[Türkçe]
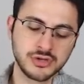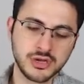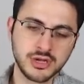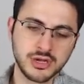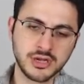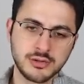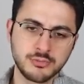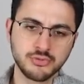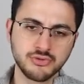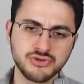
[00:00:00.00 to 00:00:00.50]

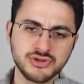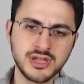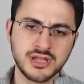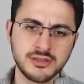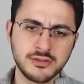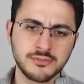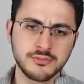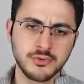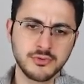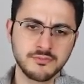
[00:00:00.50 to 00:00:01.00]

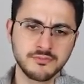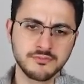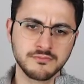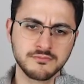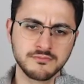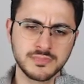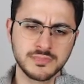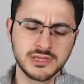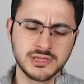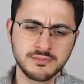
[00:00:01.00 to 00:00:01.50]
Bundan
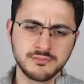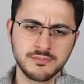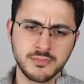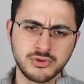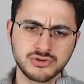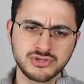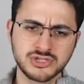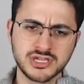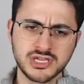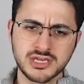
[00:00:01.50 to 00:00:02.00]

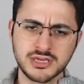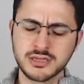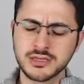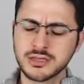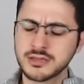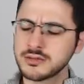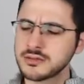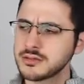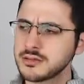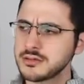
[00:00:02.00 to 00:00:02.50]
önceki
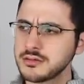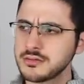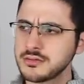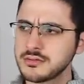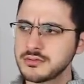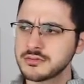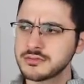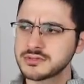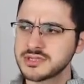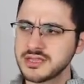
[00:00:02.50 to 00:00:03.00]

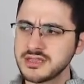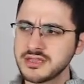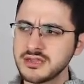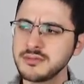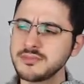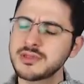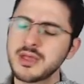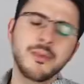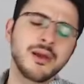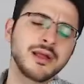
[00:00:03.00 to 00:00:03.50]

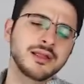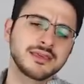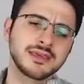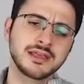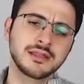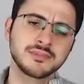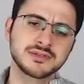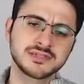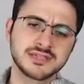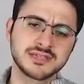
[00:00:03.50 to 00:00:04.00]
sanırım temel
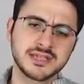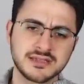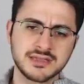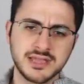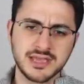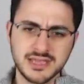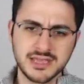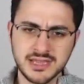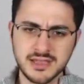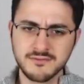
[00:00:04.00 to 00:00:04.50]
kelime
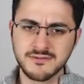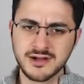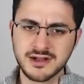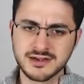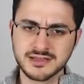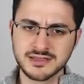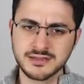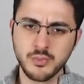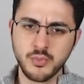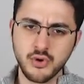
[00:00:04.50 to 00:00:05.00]
setinde yine
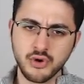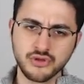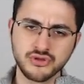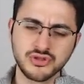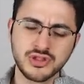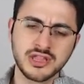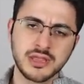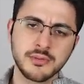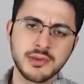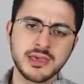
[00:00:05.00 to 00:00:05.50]
vardı. Boat
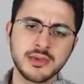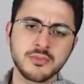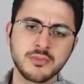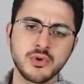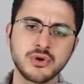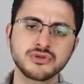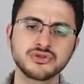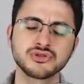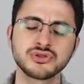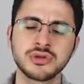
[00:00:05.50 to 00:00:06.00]
ne demek?
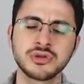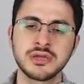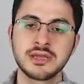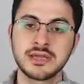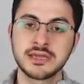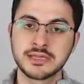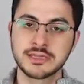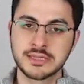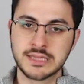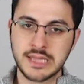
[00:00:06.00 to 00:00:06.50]
Boat
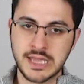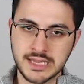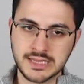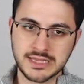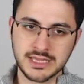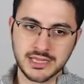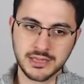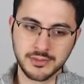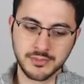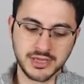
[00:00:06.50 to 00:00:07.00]

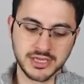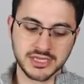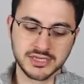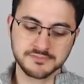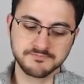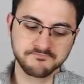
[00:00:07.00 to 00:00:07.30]
tekne demek.